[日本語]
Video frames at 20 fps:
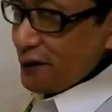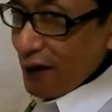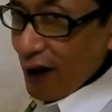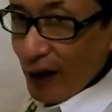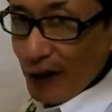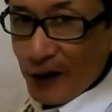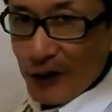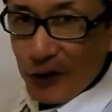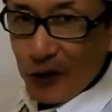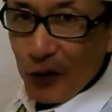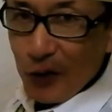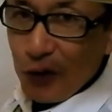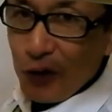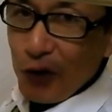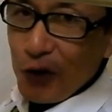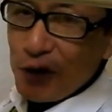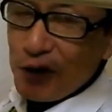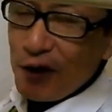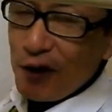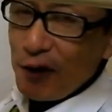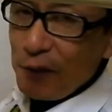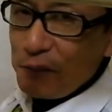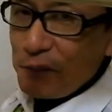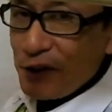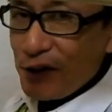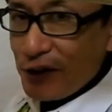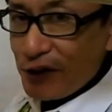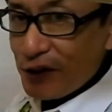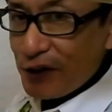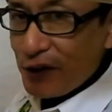なんとこれで
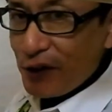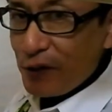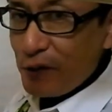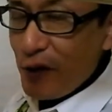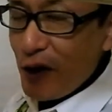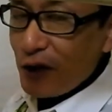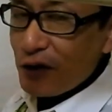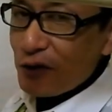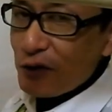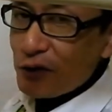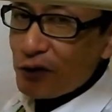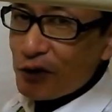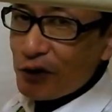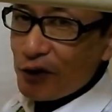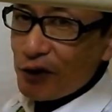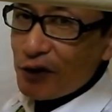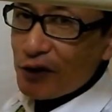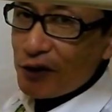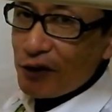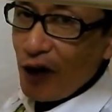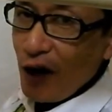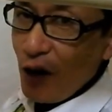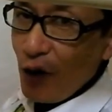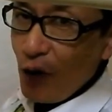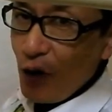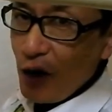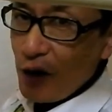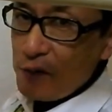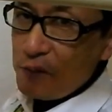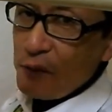PC 版の Twitter
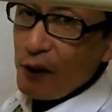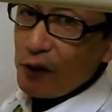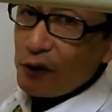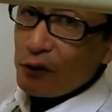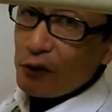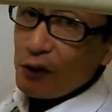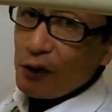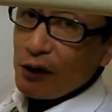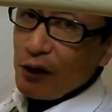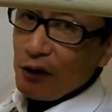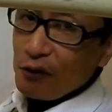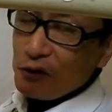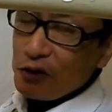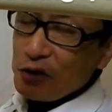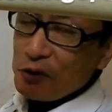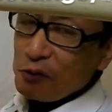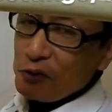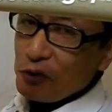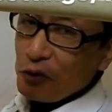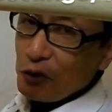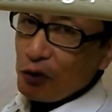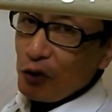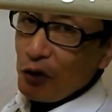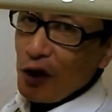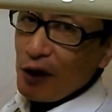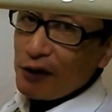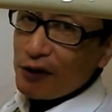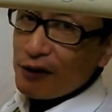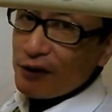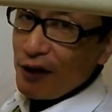を iPad で楽しむこと
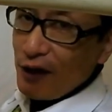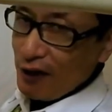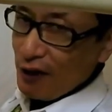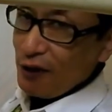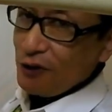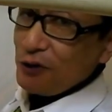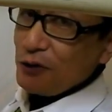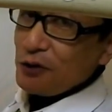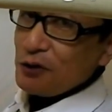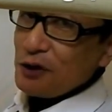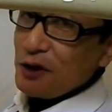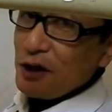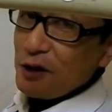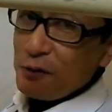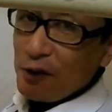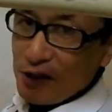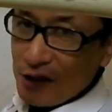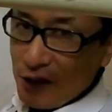ができるようになりま